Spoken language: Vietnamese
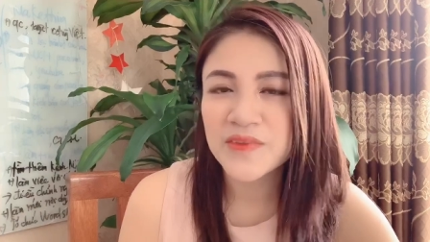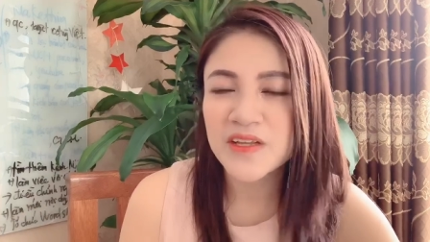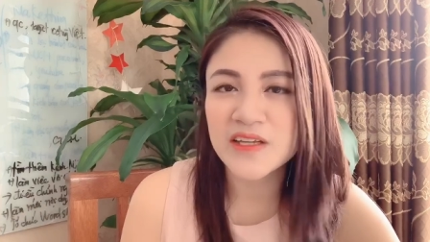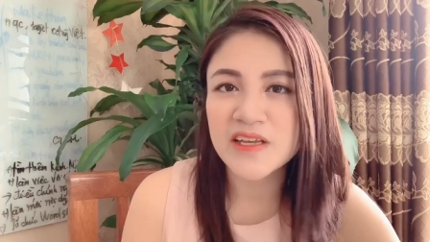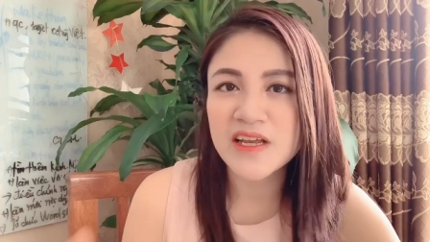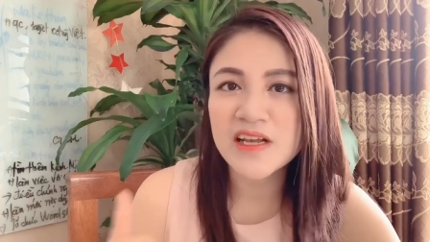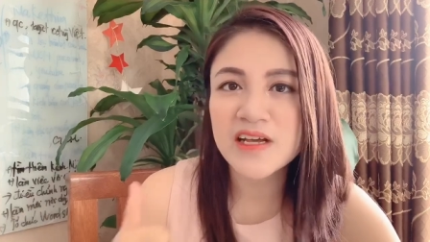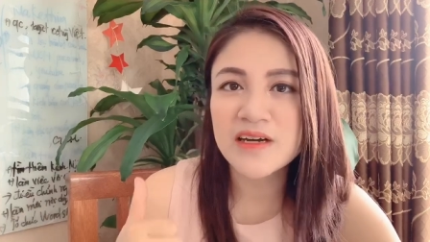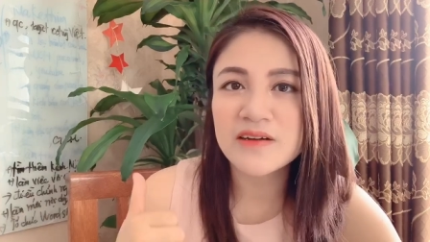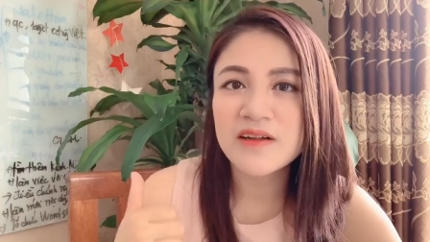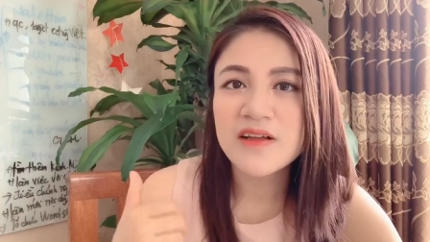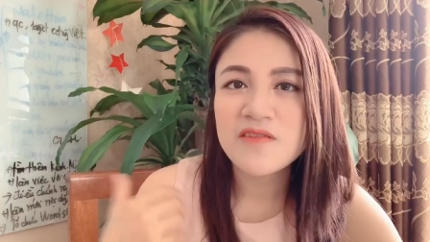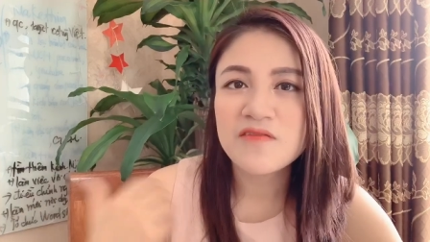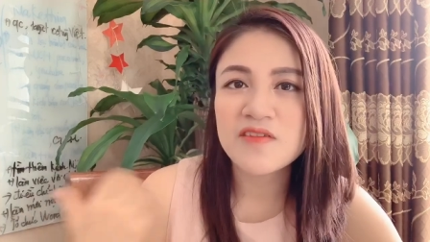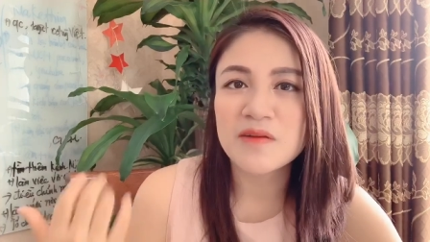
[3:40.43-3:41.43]
Thì đấy là
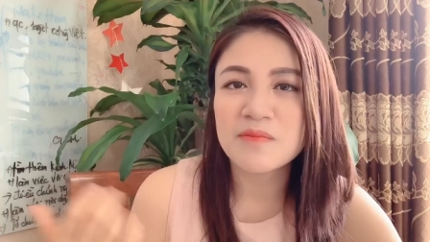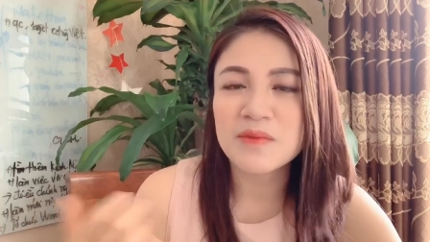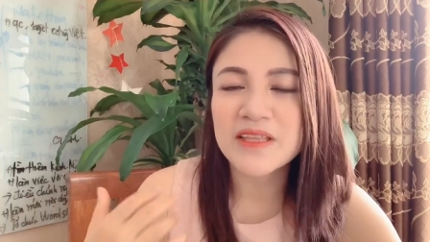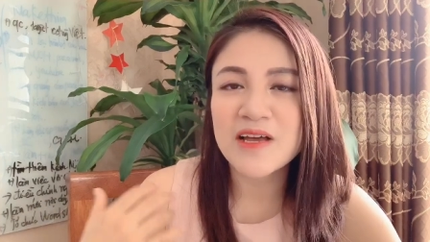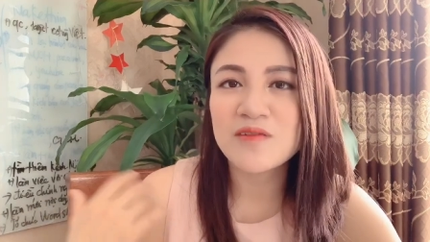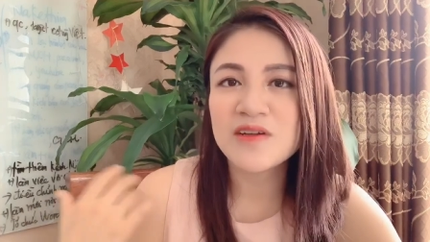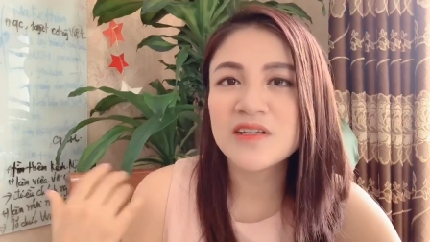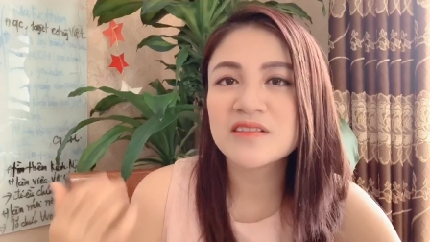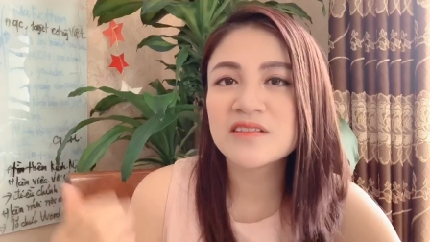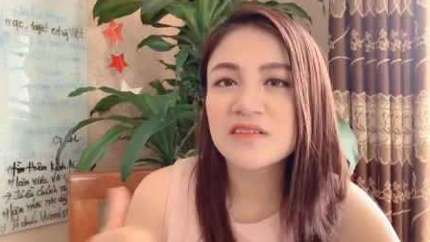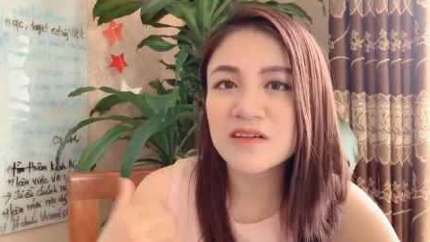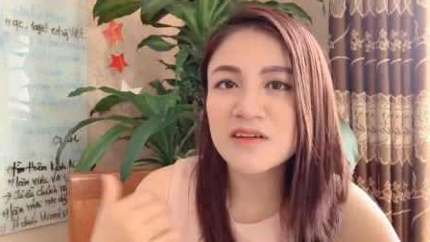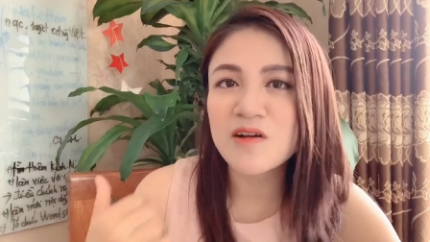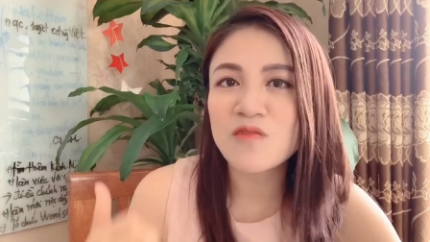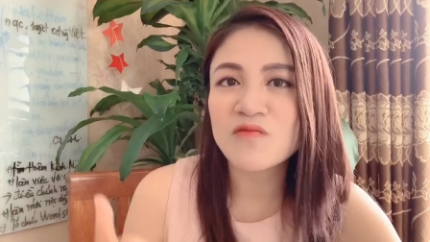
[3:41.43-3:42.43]
việc mà tạo nên sự
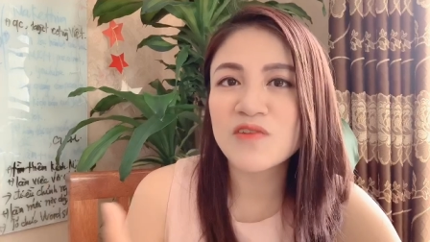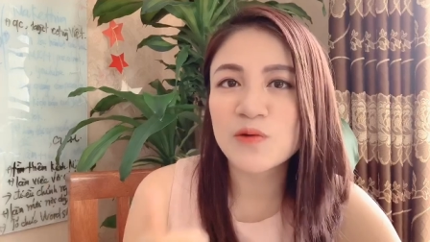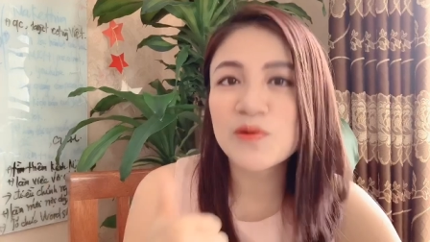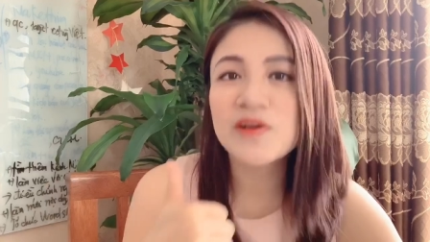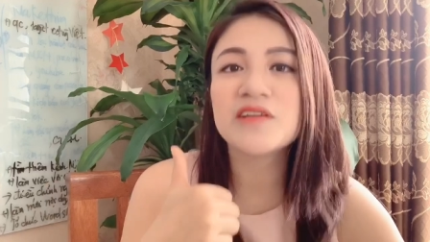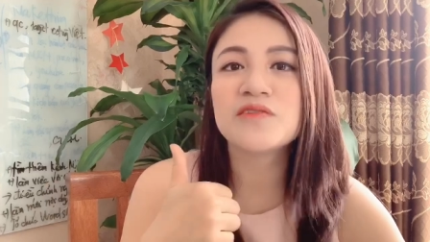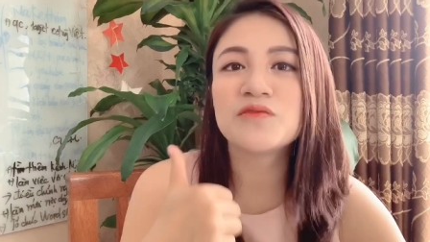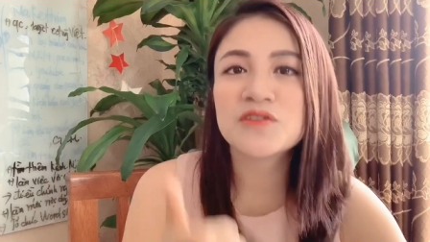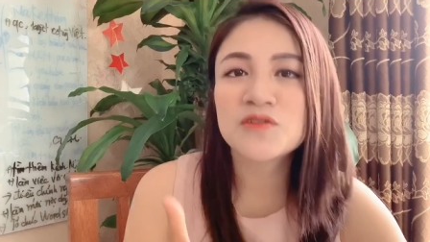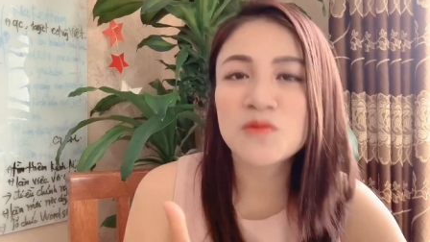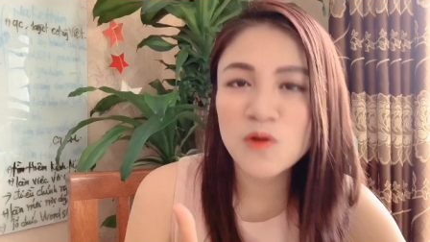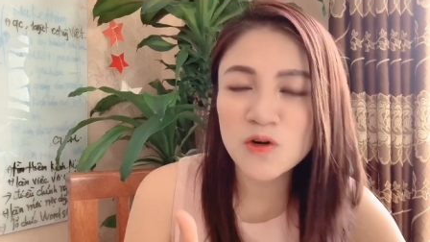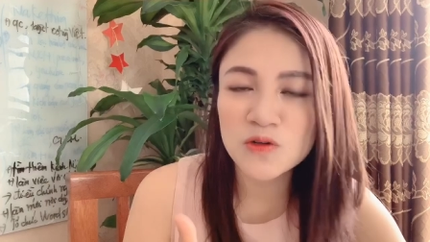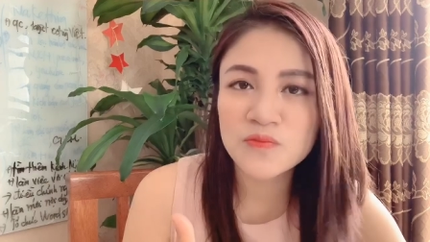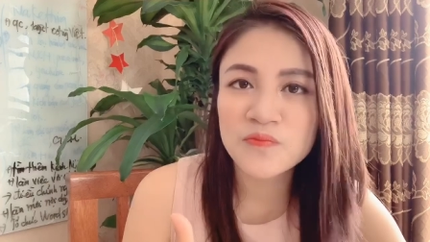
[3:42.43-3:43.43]
tương đồng là nguyên lý số
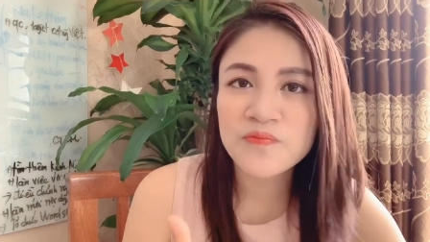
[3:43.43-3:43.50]
1.